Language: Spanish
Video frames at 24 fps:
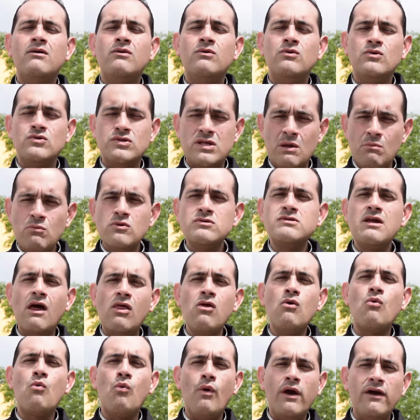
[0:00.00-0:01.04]
nos hemos
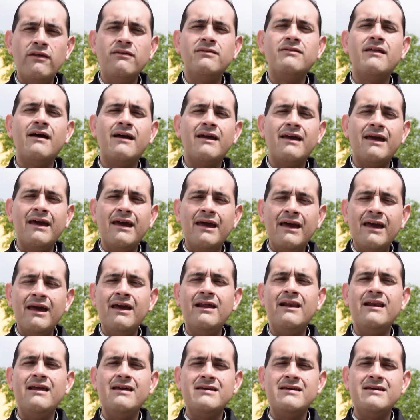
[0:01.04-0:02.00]
dado cuenta que Él